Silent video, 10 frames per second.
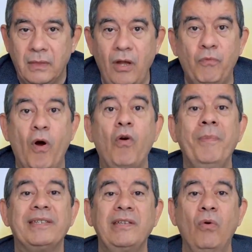então vou
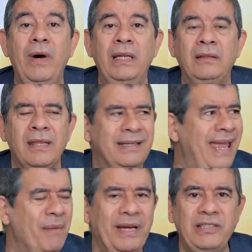começar o ano.
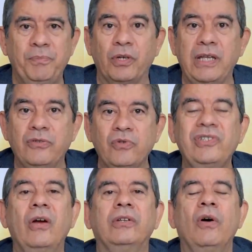Quem é mais importante? O
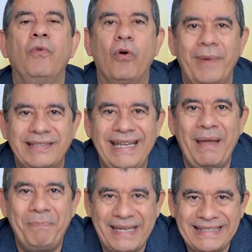Senhor. Então vou começar
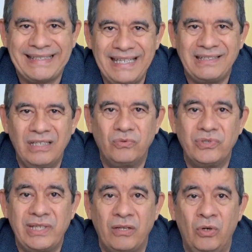na presença do
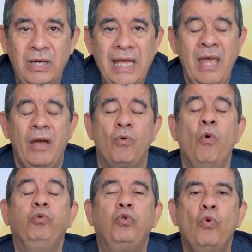Senhor,
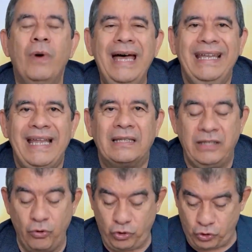cultuando a
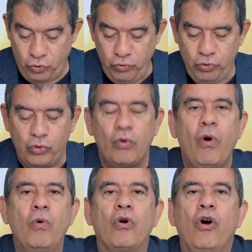Deus junto
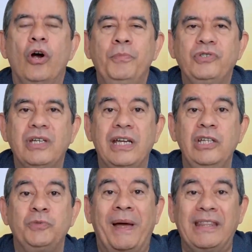com o corpo de
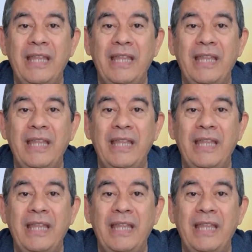Cristo para